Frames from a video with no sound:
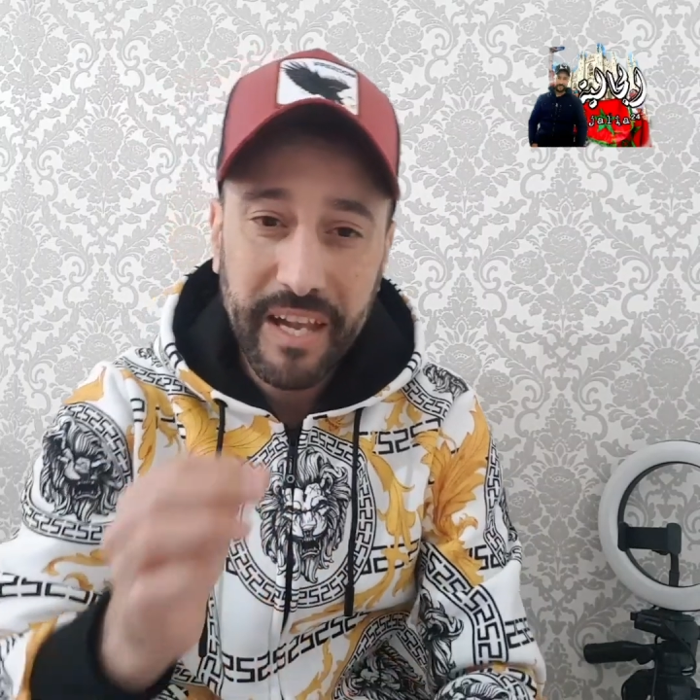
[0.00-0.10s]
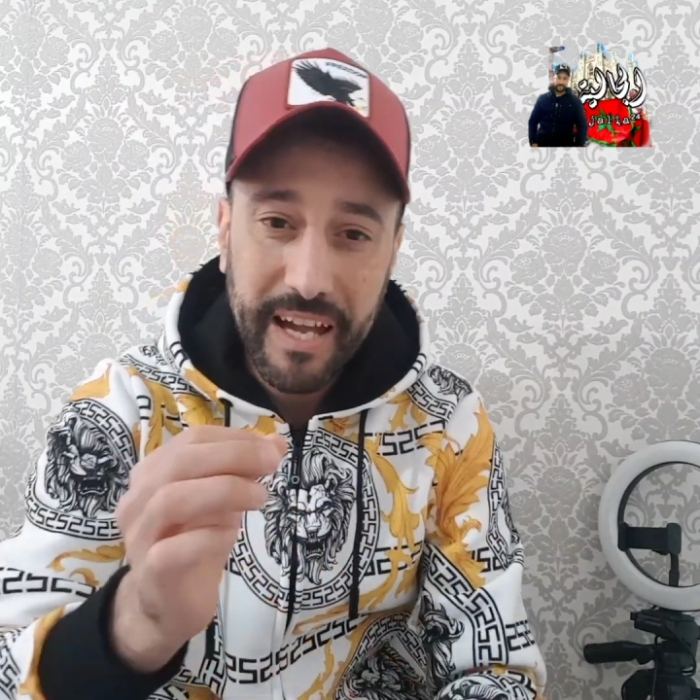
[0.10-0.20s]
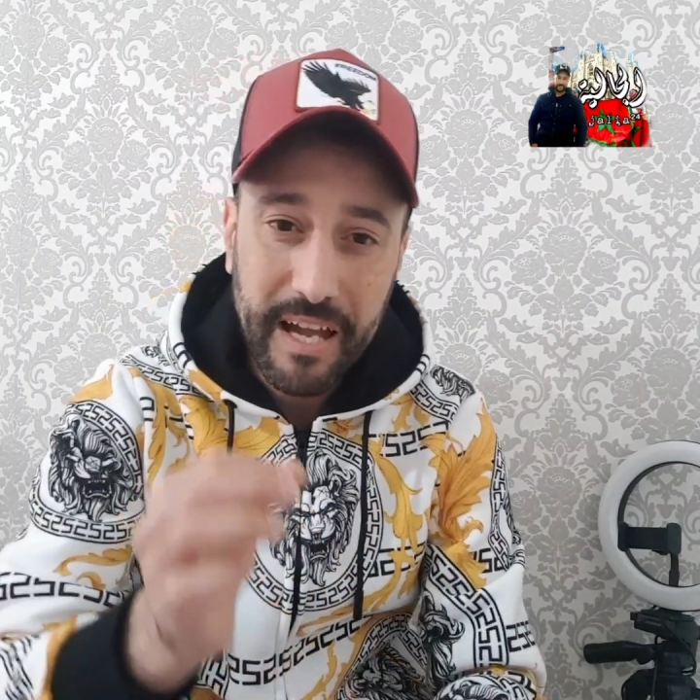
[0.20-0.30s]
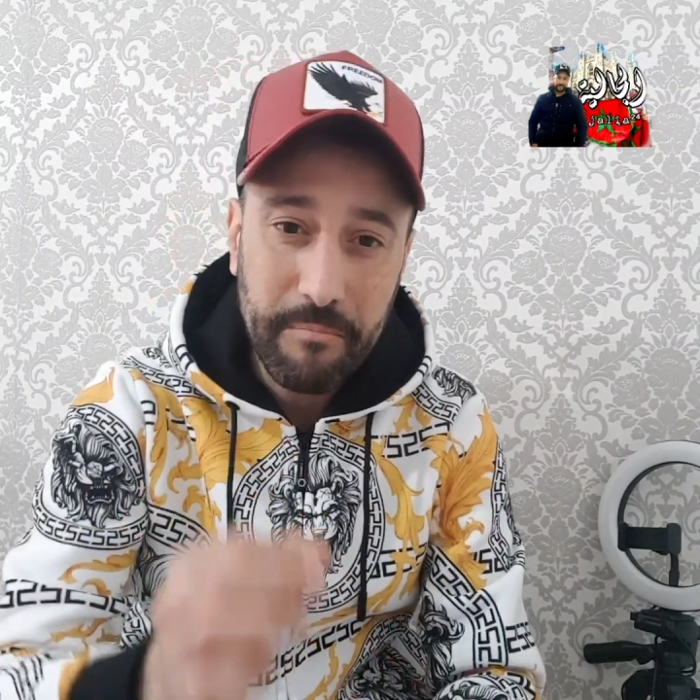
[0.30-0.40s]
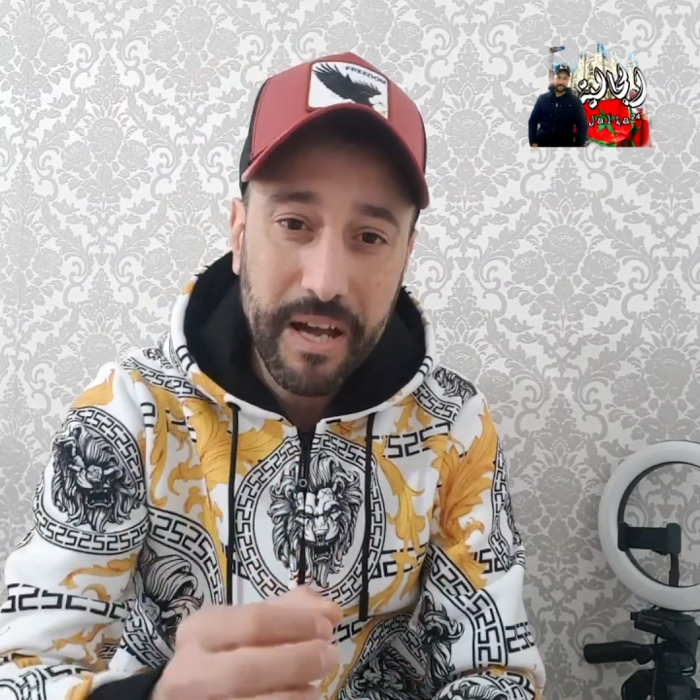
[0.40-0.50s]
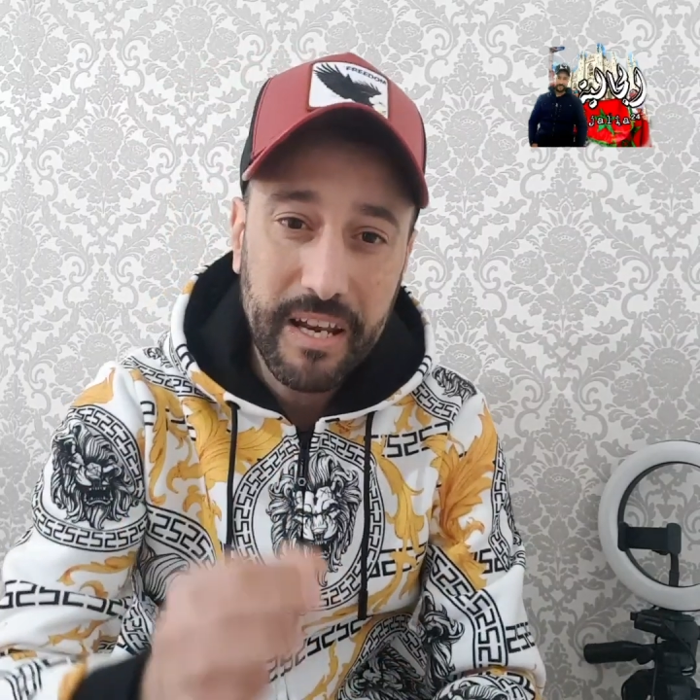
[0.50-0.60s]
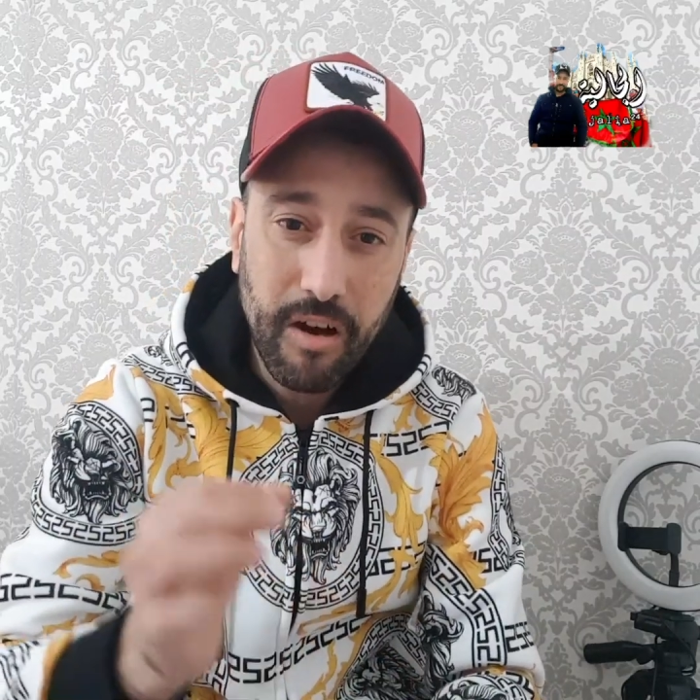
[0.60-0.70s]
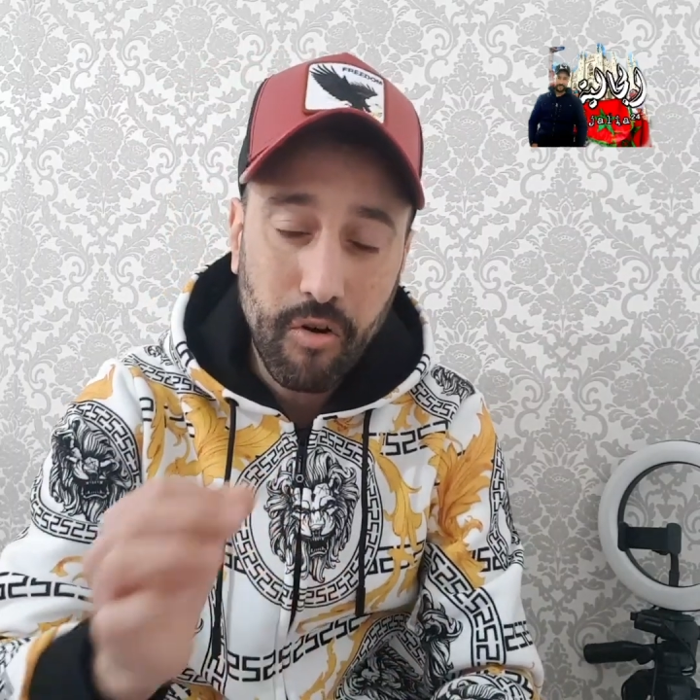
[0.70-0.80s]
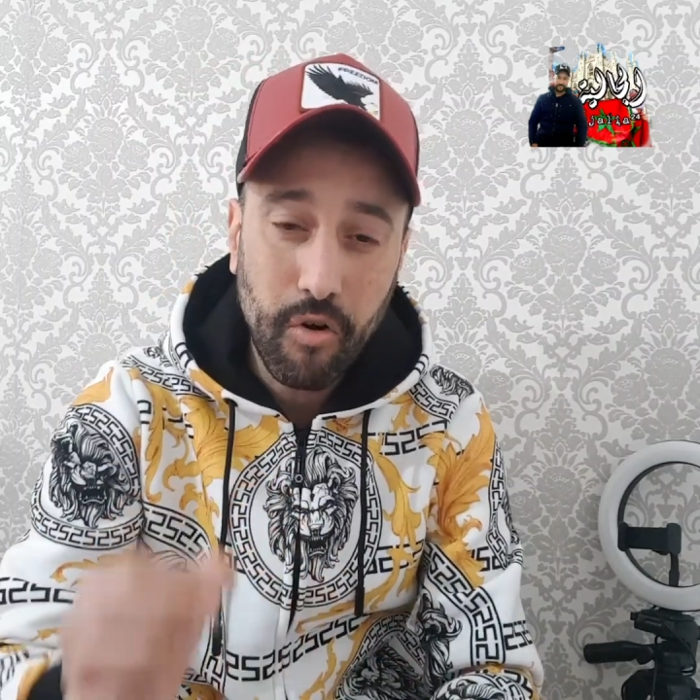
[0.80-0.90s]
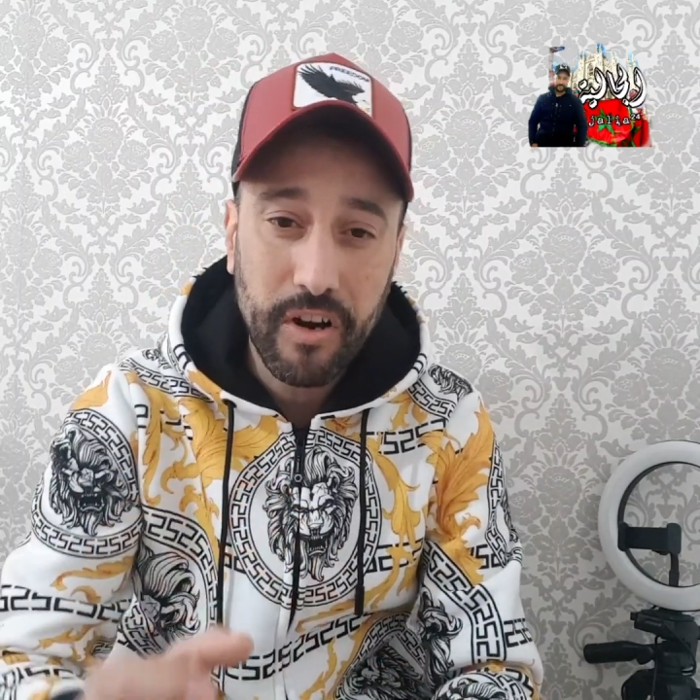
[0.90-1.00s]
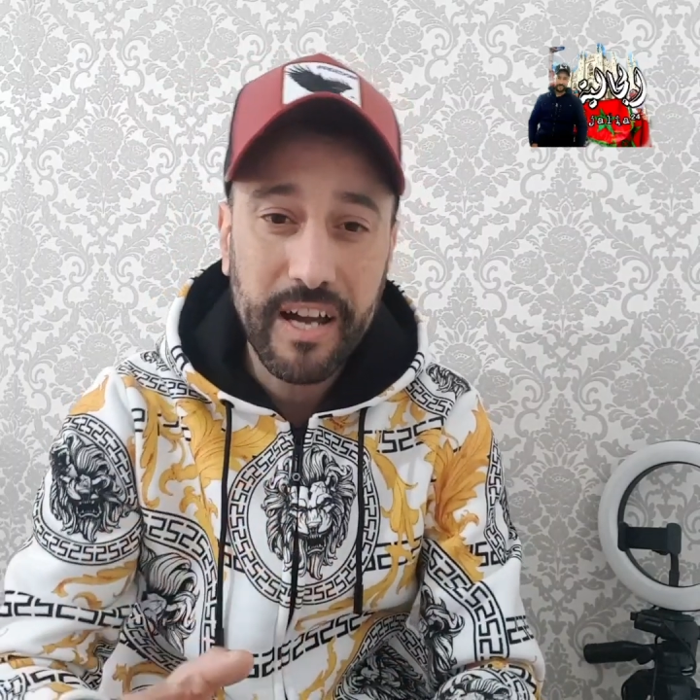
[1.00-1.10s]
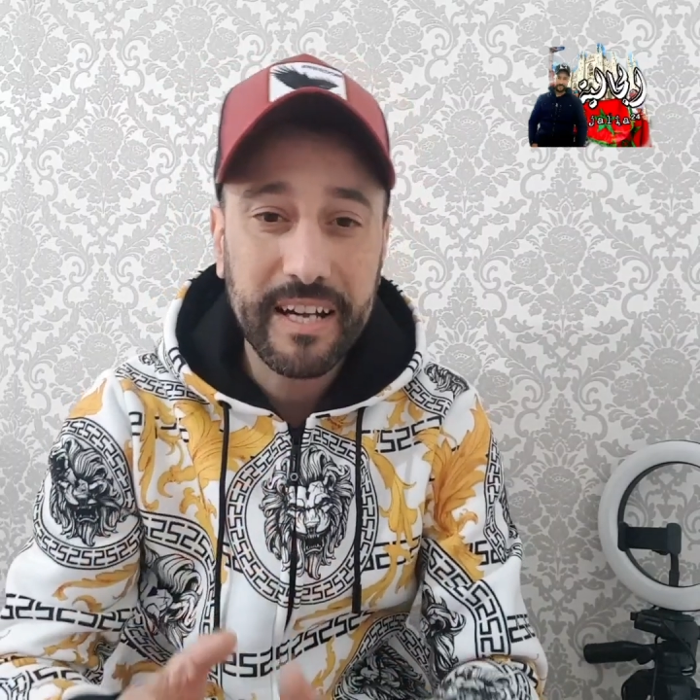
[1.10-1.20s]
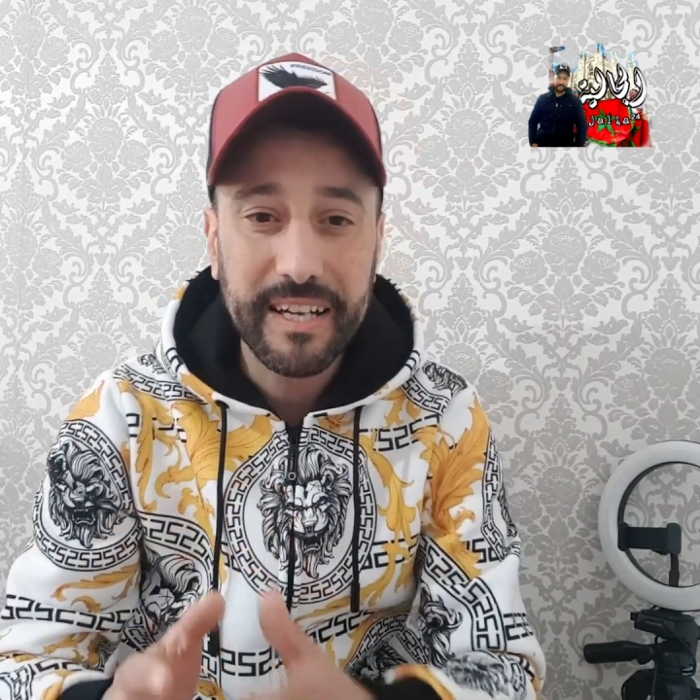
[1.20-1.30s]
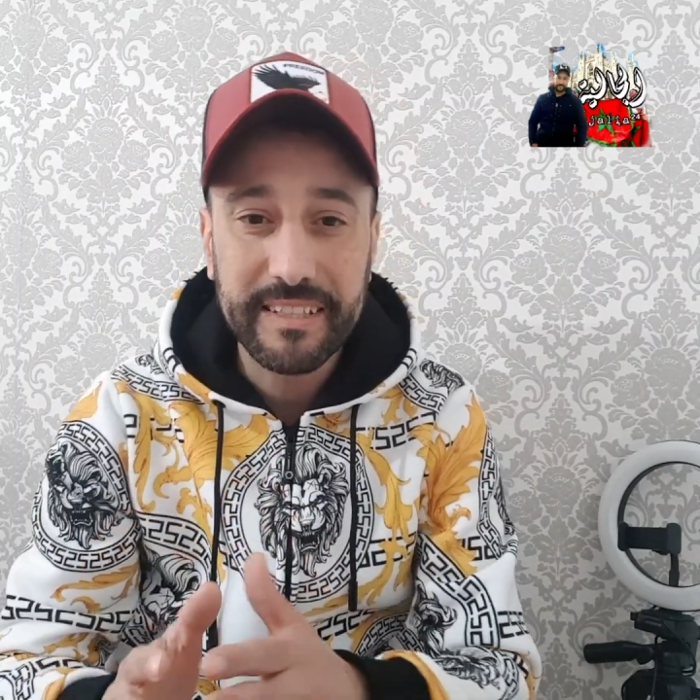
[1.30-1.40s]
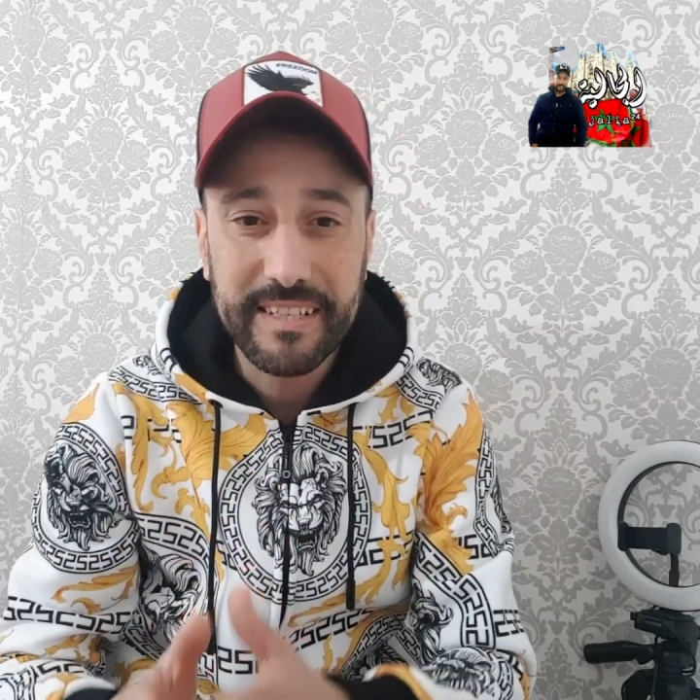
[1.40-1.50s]
عماله
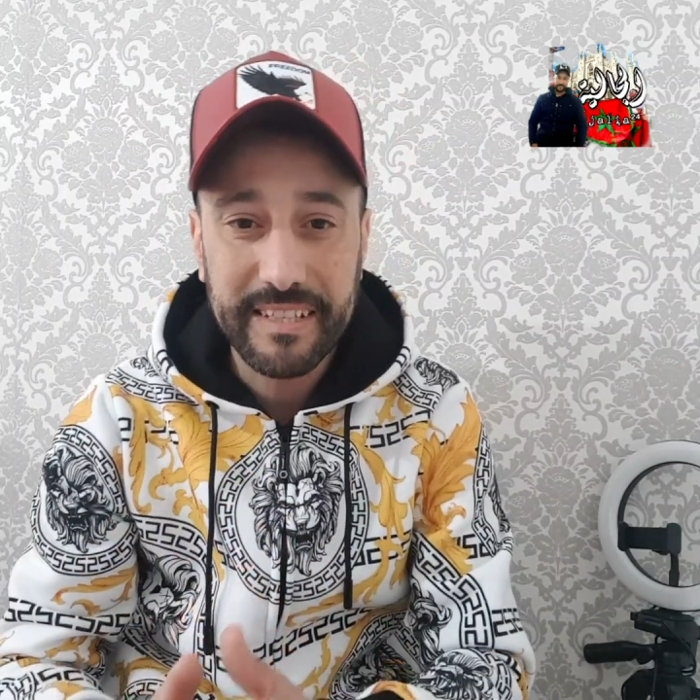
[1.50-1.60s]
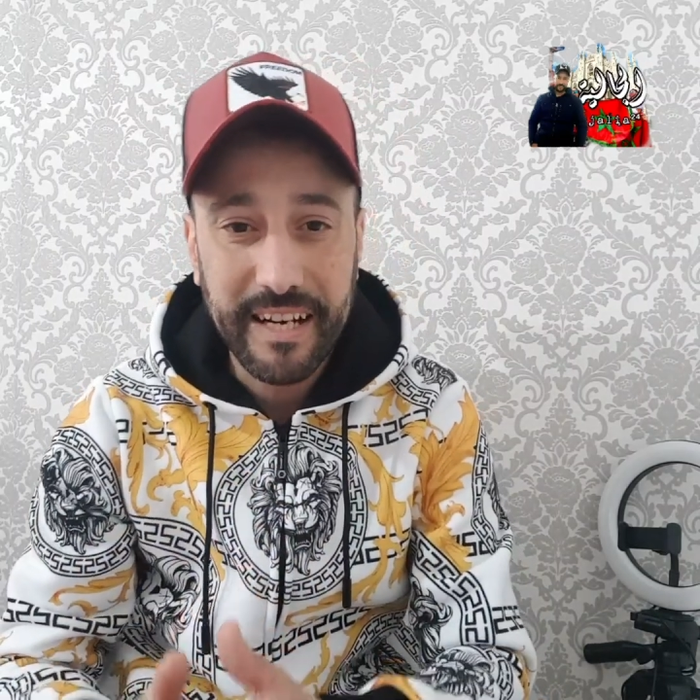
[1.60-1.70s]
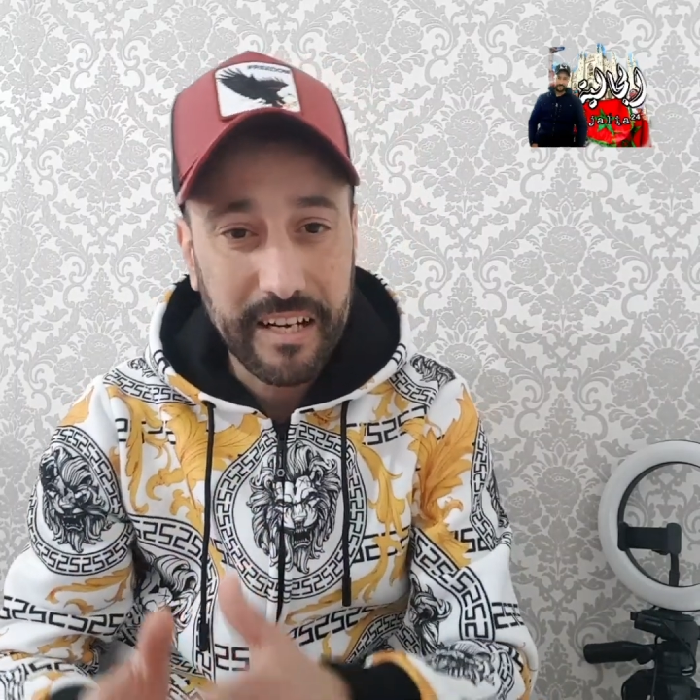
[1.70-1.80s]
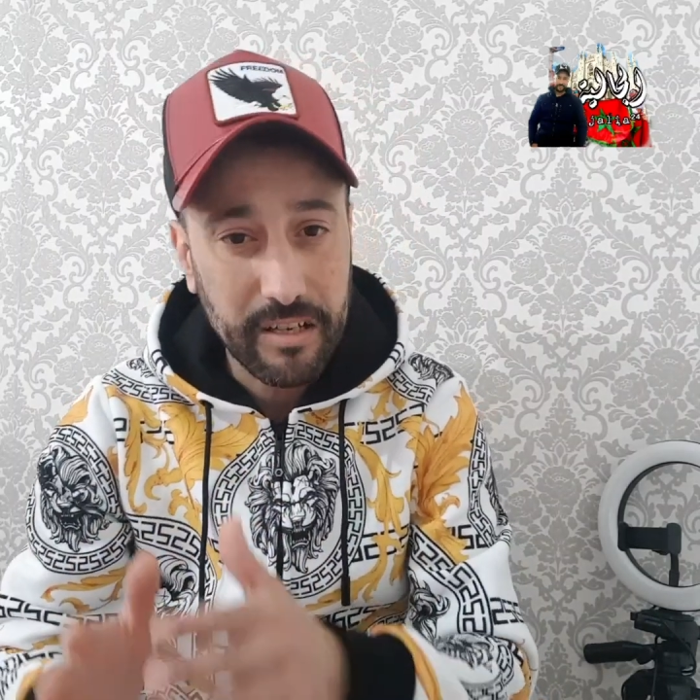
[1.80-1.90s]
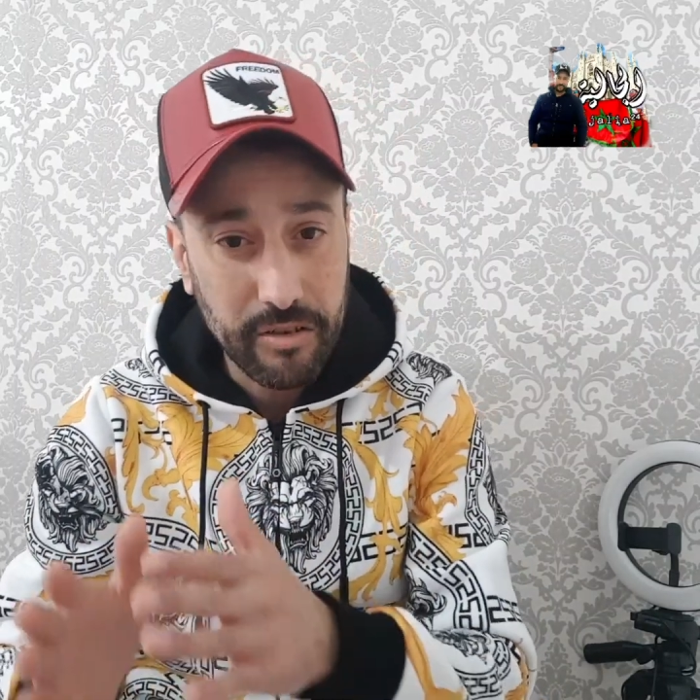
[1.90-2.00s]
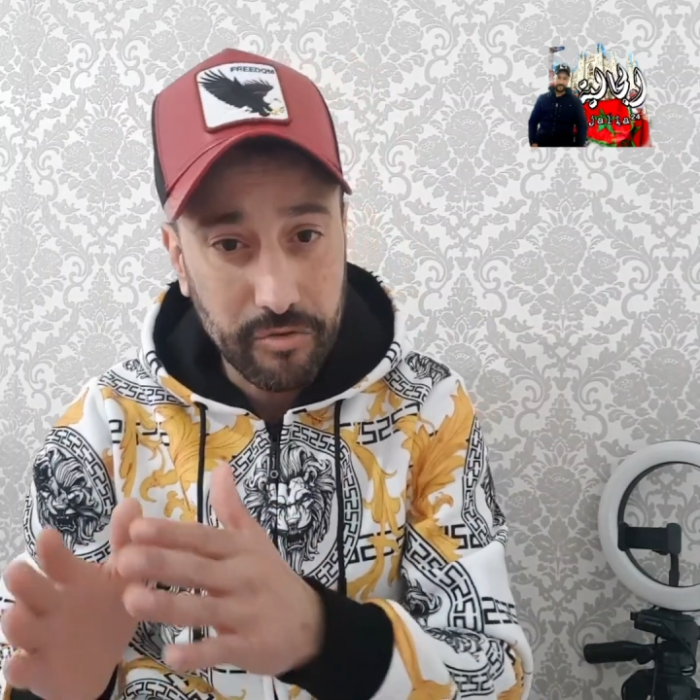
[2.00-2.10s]
اخرى كتصدر